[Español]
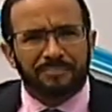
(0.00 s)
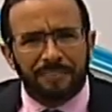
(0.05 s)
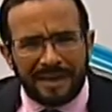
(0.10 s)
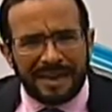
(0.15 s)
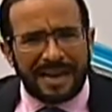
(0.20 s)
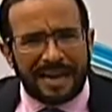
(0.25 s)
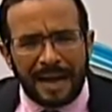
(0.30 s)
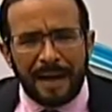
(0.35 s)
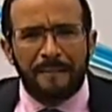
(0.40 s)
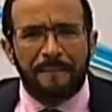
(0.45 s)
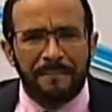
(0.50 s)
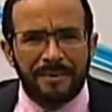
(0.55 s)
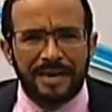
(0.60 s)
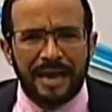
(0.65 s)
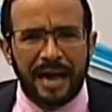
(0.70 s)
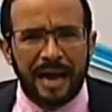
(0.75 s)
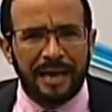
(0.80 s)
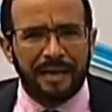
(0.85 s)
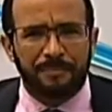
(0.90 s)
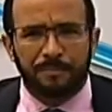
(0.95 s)
para
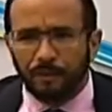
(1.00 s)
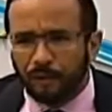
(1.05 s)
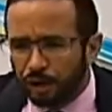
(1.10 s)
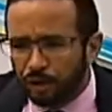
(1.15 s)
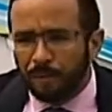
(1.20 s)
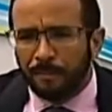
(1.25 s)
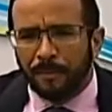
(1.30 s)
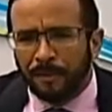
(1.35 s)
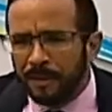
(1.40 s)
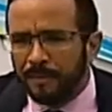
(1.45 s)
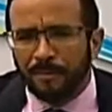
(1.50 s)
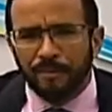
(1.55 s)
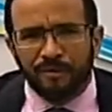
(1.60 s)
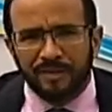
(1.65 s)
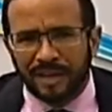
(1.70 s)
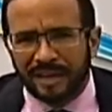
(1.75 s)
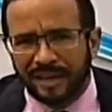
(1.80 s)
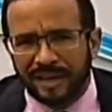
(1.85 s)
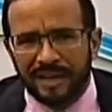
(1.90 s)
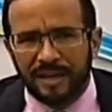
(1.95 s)
cambiar, porque no podemos
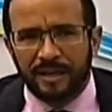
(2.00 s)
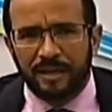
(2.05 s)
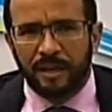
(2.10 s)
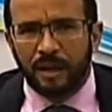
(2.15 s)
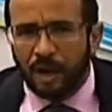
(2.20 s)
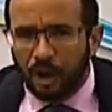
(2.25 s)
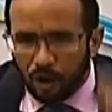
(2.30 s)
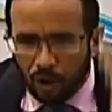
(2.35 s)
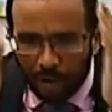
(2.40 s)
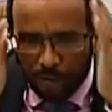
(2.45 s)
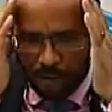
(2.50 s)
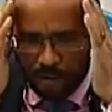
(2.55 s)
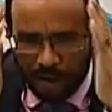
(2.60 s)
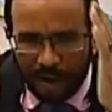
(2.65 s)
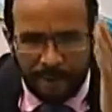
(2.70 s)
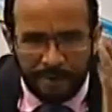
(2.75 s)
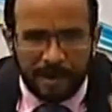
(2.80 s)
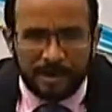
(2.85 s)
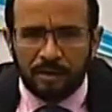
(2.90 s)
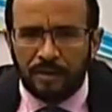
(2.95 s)
seguir como un
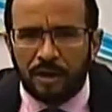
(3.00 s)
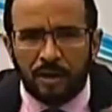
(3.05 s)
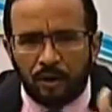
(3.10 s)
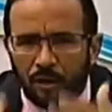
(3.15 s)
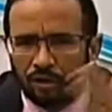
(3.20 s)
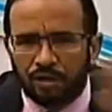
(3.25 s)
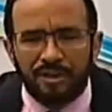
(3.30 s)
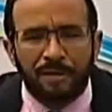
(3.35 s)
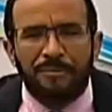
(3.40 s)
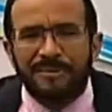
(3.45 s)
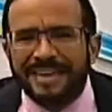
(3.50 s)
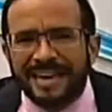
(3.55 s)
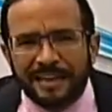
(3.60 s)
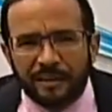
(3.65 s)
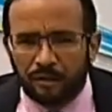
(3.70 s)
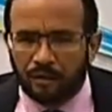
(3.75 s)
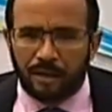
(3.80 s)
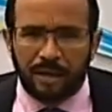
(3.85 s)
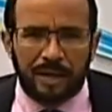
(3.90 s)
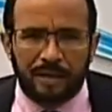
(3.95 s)
caballo de coche
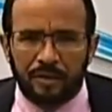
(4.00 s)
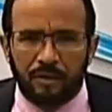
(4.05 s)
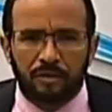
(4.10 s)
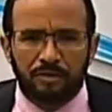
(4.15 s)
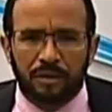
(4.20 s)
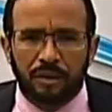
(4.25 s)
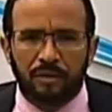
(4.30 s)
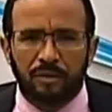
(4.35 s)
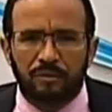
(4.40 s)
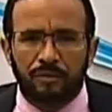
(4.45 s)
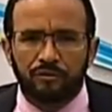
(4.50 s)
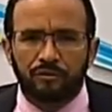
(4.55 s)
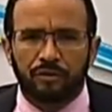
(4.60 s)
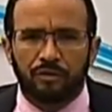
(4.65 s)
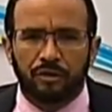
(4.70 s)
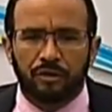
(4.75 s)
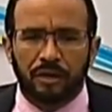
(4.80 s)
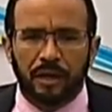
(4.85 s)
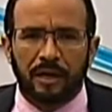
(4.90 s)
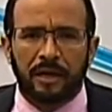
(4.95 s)
viendo que las cosas no
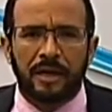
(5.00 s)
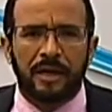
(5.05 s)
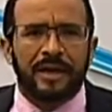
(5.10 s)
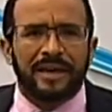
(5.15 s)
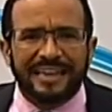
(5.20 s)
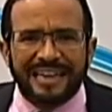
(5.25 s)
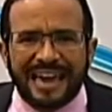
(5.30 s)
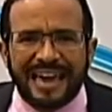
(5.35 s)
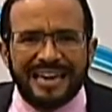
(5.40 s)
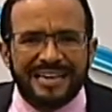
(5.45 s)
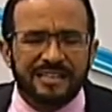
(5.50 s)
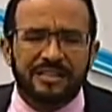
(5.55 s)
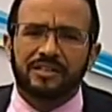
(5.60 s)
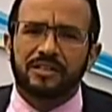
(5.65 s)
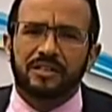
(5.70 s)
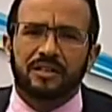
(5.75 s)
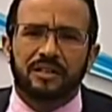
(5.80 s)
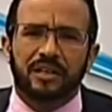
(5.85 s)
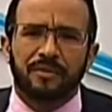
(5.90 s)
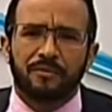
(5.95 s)
funcionan e
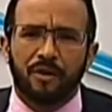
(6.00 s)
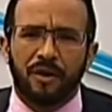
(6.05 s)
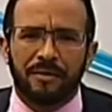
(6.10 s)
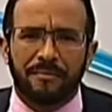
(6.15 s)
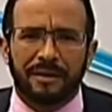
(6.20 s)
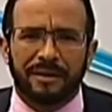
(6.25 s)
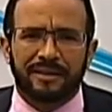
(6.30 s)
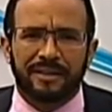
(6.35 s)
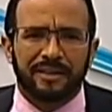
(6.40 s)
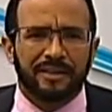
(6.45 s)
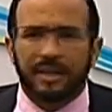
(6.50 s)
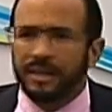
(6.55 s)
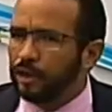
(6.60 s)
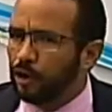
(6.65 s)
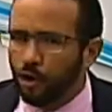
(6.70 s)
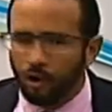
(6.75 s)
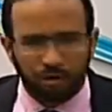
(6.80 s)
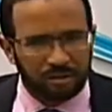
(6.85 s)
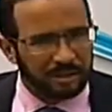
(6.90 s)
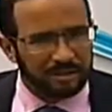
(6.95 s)
insistimos en mantener
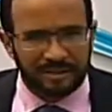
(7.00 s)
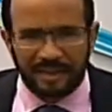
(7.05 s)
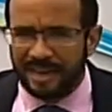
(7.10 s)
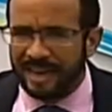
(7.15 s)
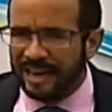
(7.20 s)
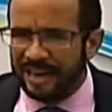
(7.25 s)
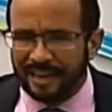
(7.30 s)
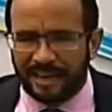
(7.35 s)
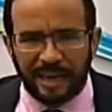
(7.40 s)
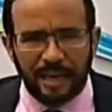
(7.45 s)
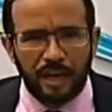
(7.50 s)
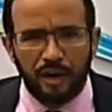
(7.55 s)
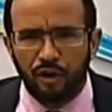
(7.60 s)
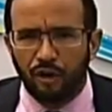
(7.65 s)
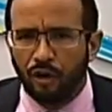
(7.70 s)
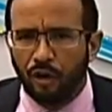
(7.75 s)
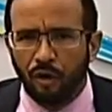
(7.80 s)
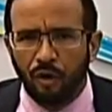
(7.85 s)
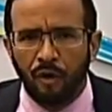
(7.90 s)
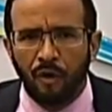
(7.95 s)
cosas que
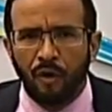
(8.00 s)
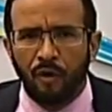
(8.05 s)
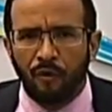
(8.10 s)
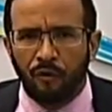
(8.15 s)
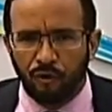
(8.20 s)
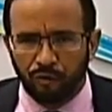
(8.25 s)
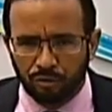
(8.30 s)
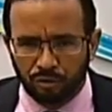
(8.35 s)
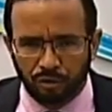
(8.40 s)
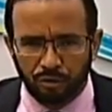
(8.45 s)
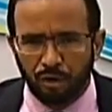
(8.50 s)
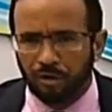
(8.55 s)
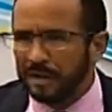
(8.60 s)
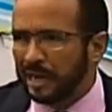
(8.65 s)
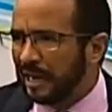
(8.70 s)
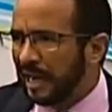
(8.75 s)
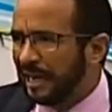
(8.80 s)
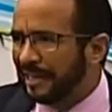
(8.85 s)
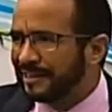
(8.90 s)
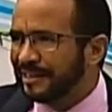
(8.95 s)
no
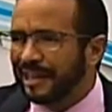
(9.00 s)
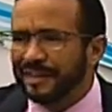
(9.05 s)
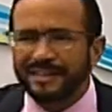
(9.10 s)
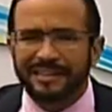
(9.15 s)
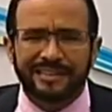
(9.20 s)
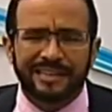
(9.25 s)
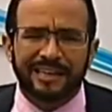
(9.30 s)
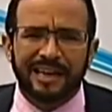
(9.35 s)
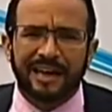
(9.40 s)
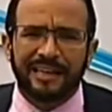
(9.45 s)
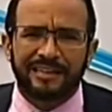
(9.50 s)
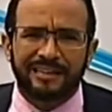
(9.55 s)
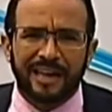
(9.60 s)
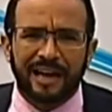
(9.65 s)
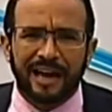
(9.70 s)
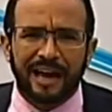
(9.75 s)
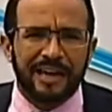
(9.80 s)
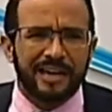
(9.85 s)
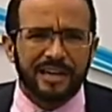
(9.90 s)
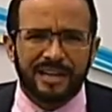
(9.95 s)
funcionan. Las estadísticas
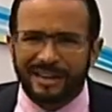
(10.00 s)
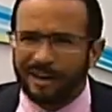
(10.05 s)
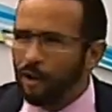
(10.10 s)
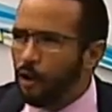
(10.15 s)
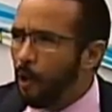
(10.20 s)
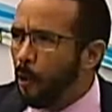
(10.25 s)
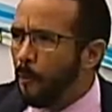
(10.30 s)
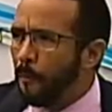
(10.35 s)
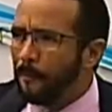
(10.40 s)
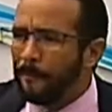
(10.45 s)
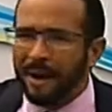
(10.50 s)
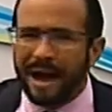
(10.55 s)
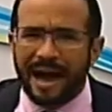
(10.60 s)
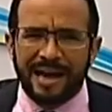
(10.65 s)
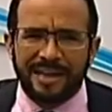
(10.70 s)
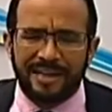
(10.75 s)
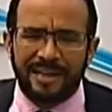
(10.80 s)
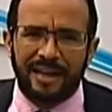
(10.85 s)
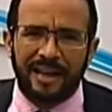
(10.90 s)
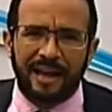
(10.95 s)
están ahí,
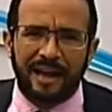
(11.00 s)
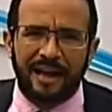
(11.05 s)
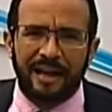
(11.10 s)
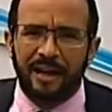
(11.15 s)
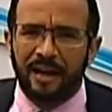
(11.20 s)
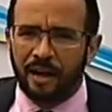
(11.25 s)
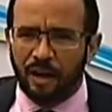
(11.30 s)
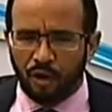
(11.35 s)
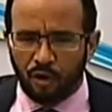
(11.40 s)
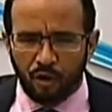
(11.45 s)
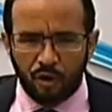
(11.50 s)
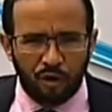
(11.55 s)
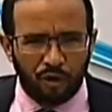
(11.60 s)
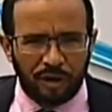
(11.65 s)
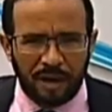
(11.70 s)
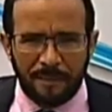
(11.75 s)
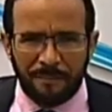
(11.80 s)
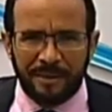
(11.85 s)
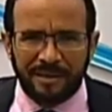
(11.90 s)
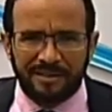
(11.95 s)
compárenlas con lo
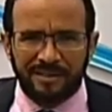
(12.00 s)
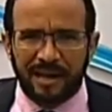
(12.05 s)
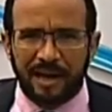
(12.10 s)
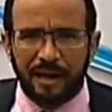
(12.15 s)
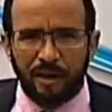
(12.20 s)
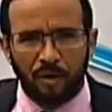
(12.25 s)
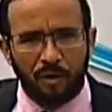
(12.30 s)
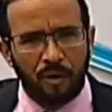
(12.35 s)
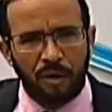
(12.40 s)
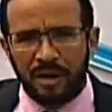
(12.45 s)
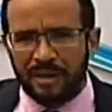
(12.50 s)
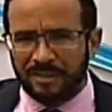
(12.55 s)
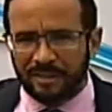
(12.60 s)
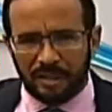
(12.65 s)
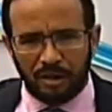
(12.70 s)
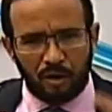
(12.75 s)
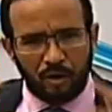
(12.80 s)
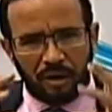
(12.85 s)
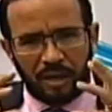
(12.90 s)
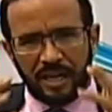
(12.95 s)
que ha pasado,
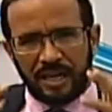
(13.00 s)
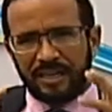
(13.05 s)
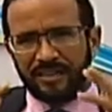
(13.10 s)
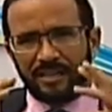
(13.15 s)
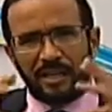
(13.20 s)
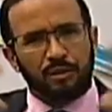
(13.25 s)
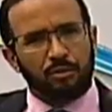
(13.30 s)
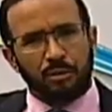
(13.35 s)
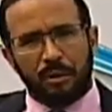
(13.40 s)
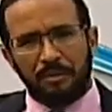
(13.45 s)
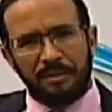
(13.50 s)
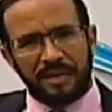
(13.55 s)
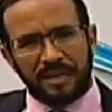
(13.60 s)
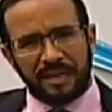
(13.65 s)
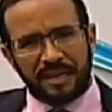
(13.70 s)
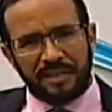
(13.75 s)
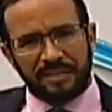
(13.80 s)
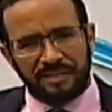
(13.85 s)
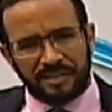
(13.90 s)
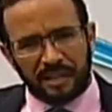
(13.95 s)
si lo quiere
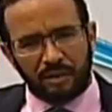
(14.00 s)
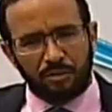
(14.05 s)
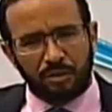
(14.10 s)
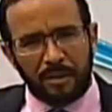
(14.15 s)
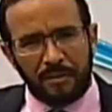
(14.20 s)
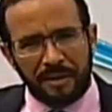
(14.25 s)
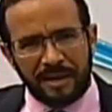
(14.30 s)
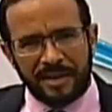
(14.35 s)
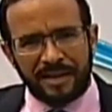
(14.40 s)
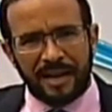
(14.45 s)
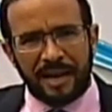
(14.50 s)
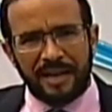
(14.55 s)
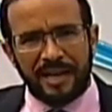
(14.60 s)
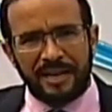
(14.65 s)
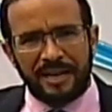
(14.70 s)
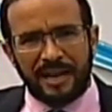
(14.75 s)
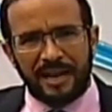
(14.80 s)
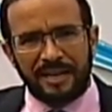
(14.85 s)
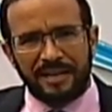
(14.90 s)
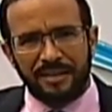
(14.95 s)
Centroamérica, y
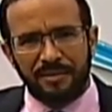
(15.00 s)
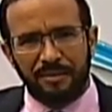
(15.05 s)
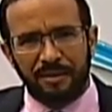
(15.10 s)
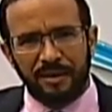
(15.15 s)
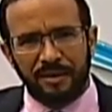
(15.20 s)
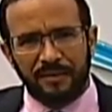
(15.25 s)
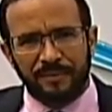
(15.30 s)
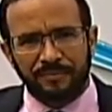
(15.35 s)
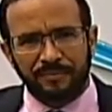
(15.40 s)
el Caribe,